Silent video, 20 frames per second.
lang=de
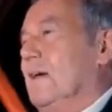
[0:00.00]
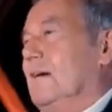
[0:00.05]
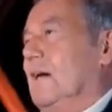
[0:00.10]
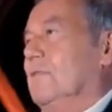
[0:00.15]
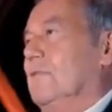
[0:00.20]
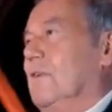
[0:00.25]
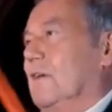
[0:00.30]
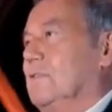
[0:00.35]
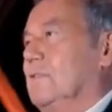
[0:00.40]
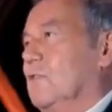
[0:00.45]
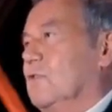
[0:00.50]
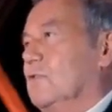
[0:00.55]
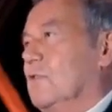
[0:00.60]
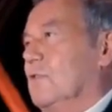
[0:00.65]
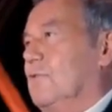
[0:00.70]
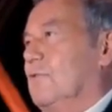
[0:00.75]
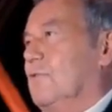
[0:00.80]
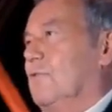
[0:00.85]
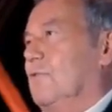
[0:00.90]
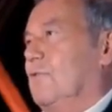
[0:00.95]
Er war so ein
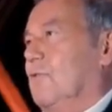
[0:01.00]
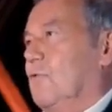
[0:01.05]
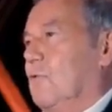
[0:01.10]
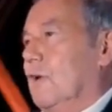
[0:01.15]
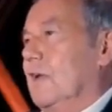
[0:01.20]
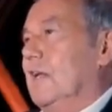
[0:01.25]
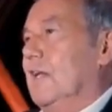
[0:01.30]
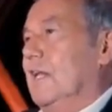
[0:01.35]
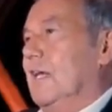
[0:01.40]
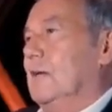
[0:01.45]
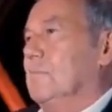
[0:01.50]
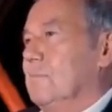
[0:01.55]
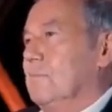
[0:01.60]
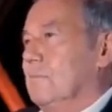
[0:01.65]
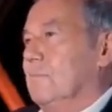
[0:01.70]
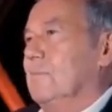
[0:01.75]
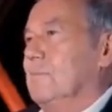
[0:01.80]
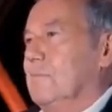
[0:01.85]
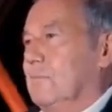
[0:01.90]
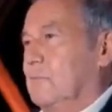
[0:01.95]
Stück
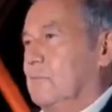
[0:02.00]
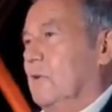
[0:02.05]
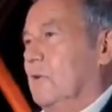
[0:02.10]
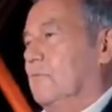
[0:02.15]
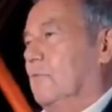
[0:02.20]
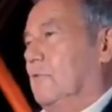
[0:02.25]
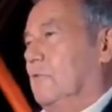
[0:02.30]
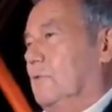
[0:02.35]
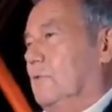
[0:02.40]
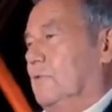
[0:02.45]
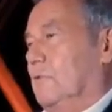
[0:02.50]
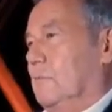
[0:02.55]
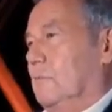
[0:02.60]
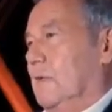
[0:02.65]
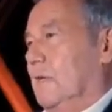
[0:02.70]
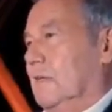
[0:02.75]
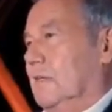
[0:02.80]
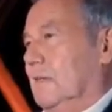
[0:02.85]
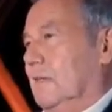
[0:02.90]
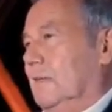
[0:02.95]
Vorleben für, für, für
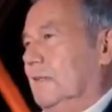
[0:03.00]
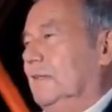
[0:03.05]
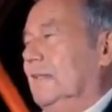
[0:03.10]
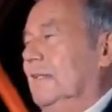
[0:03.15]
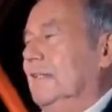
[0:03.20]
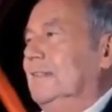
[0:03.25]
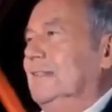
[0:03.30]
mich, ja.